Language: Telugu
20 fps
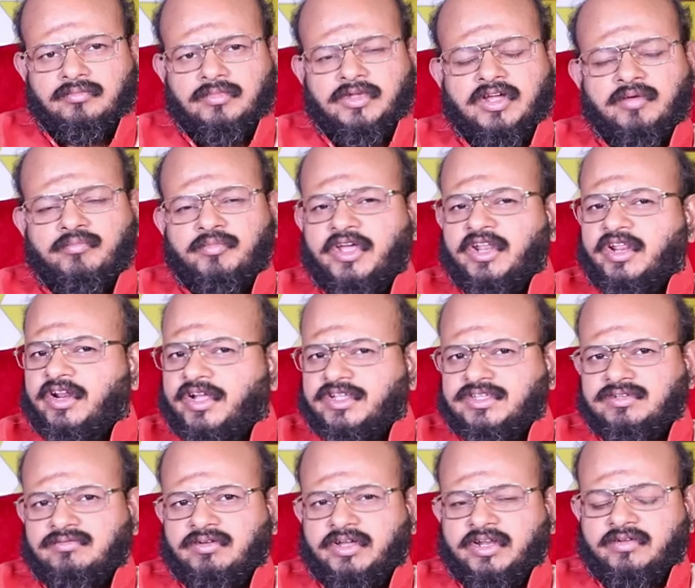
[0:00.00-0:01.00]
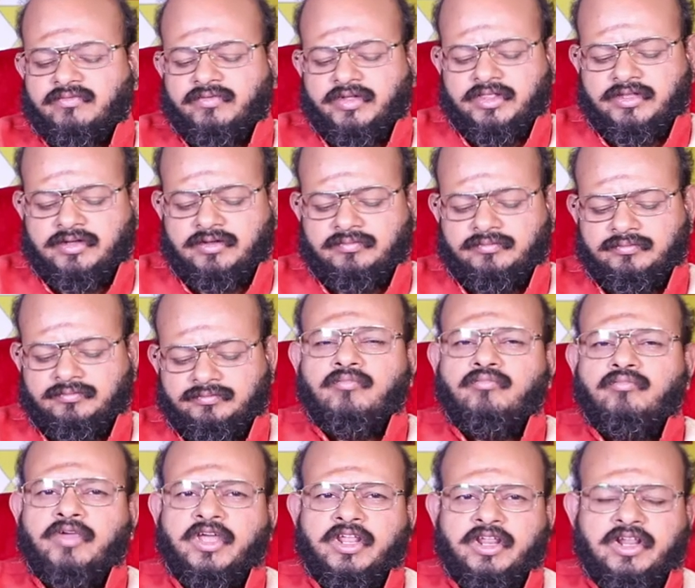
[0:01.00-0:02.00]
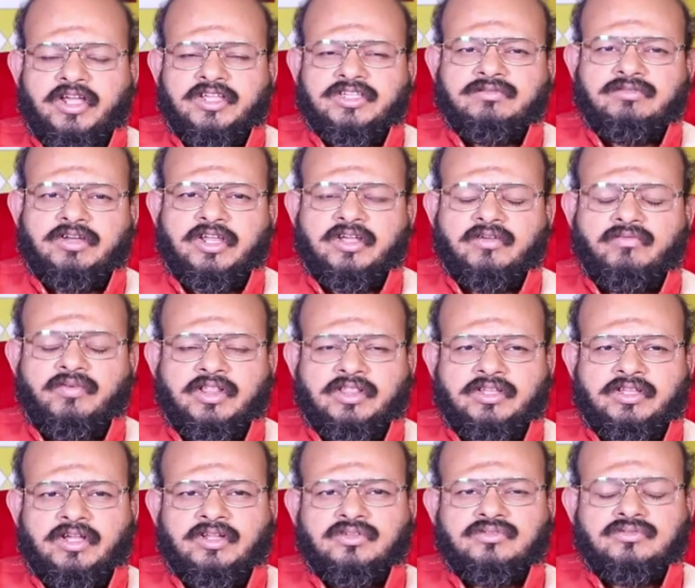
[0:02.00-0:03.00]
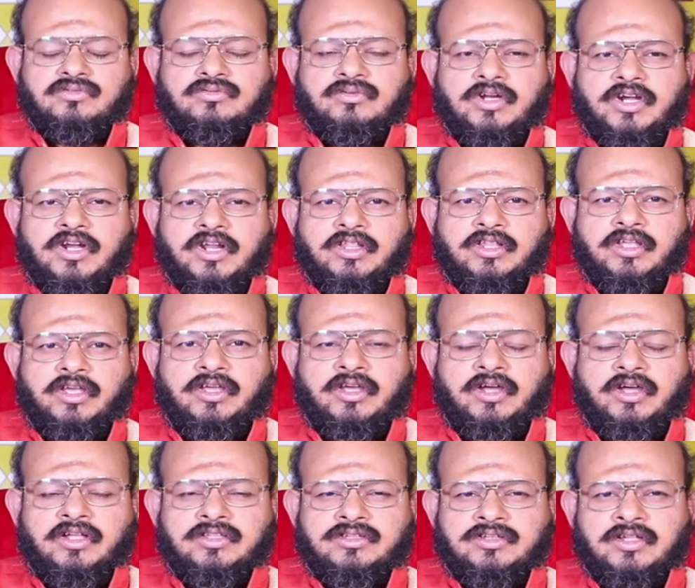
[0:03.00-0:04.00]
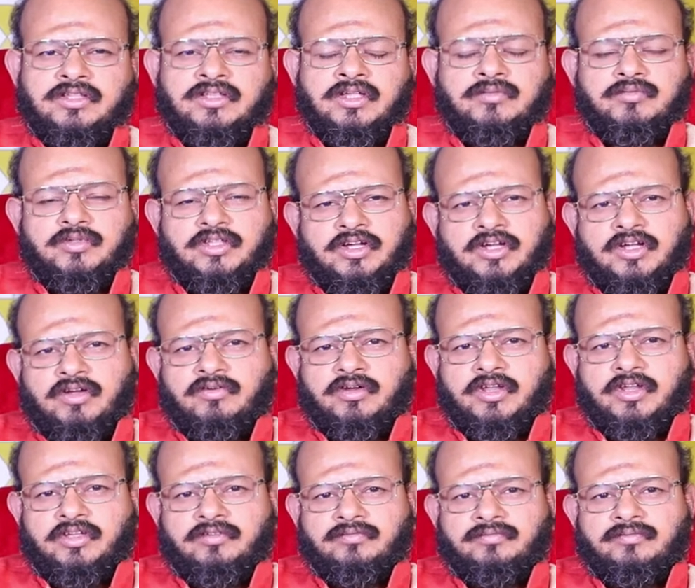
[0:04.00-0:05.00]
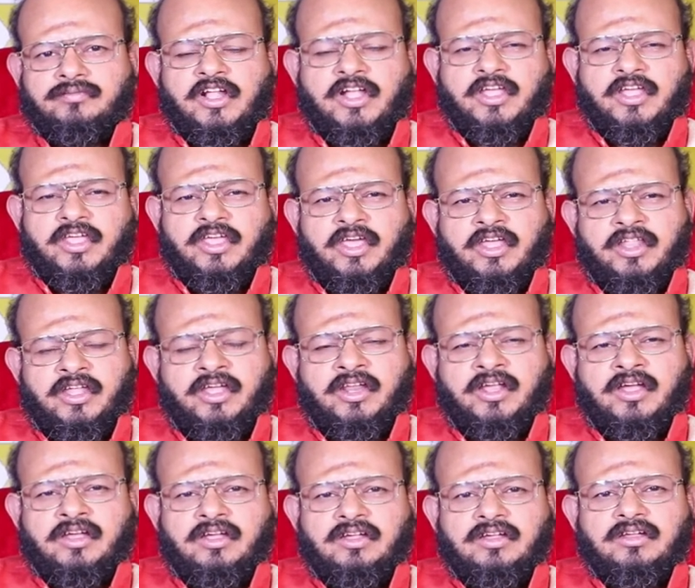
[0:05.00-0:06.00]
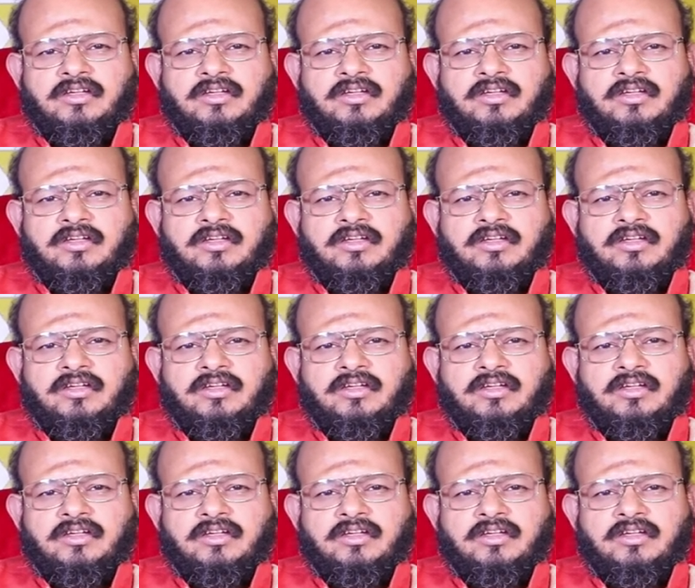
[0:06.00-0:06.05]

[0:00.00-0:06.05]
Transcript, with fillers: ఇక మీనరాశి వారికి ఫలితాలు మీనరాశి వారికి ఫలితాలు చూసుకున్నట్లయితే అత్యంత అద్భుతంగా ఉన్నాయి ఏదైనా